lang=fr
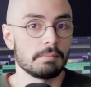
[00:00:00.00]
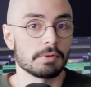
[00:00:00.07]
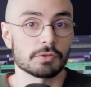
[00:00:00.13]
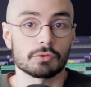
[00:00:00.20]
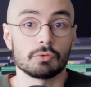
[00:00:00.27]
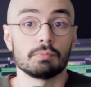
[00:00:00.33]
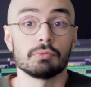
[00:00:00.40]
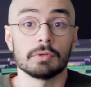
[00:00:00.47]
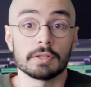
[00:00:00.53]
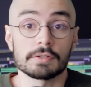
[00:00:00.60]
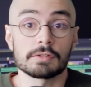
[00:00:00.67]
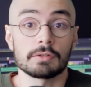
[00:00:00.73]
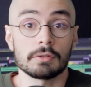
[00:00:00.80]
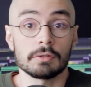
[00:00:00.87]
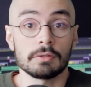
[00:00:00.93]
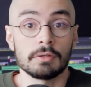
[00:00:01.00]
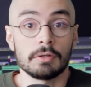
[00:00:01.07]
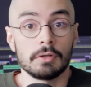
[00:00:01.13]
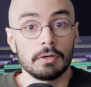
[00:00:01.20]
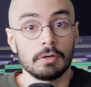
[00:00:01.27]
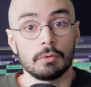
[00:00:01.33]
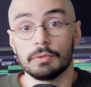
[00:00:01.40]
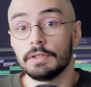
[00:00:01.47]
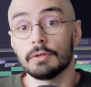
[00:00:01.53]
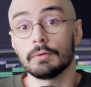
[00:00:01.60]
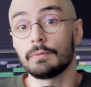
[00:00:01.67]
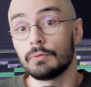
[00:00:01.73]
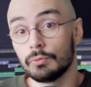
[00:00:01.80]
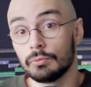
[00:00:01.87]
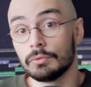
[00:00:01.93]
Parce que pour l'instant, on est dans le
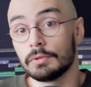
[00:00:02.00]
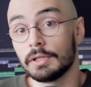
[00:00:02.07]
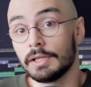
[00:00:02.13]
flou.